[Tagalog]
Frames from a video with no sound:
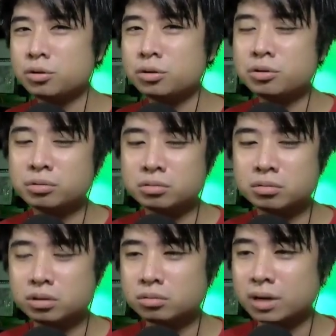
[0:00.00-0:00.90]
dun, nung,
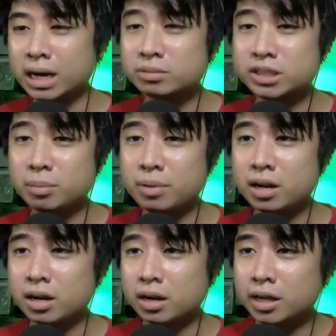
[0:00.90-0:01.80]
nung rhymes niya
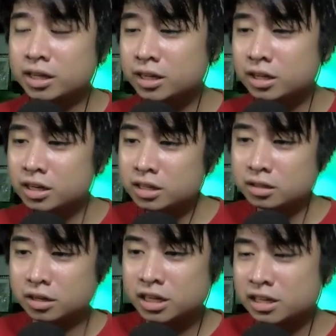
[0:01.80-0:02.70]
men
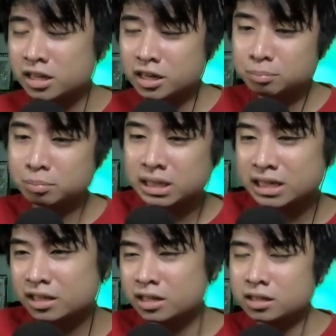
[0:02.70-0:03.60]
Nadididig, nadididig,
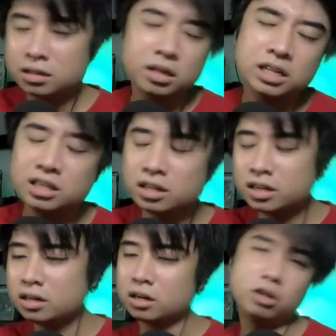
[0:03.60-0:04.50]
badididig,
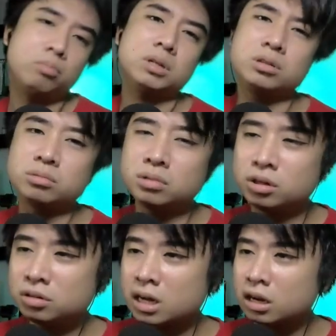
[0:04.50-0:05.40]
dadididig Ang lupit nung
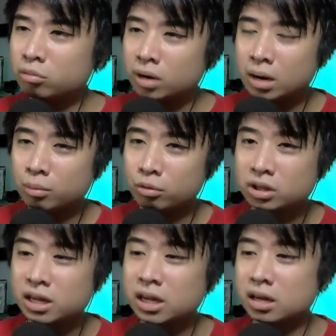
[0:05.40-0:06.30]
ano niya, nung mga
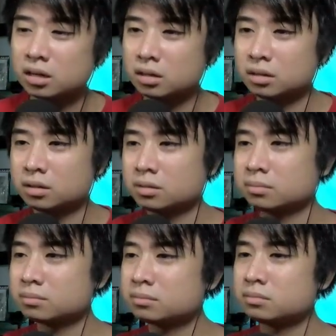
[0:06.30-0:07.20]
multi niya Nanganga
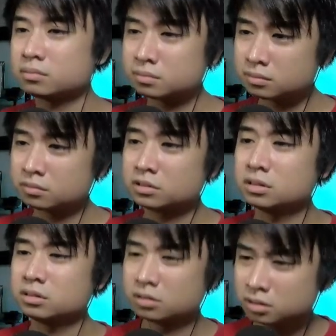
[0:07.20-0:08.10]
sa amin pero
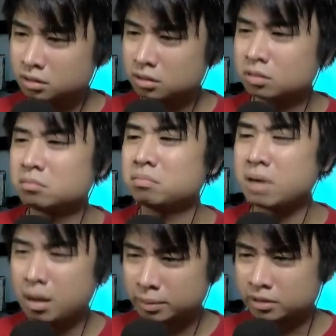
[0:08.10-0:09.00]
hindi nyo kami
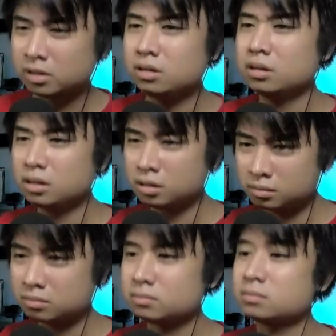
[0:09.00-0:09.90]
mapapagilid
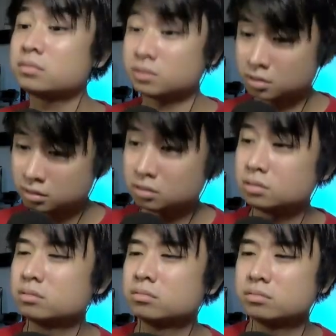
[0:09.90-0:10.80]
Palagi
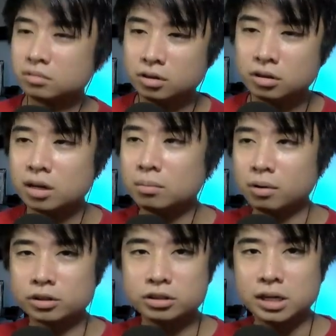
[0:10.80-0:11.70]
kayo Ganda ng
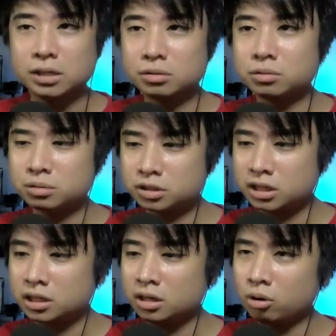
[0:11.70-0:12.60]
boss nito oh,
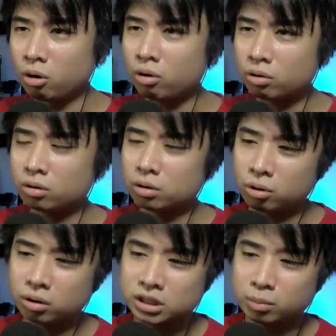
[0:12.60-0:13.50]
si
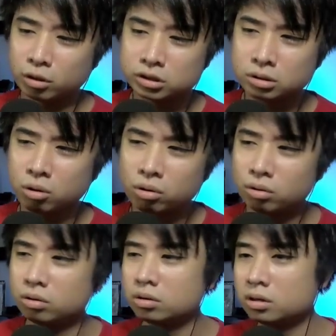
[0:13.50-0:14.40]
si Boss
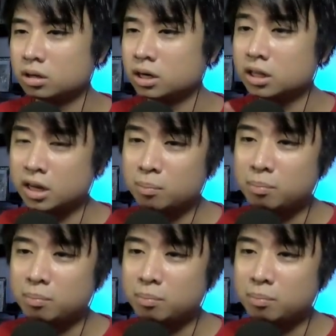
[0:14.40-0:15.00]
Loco Ganda ng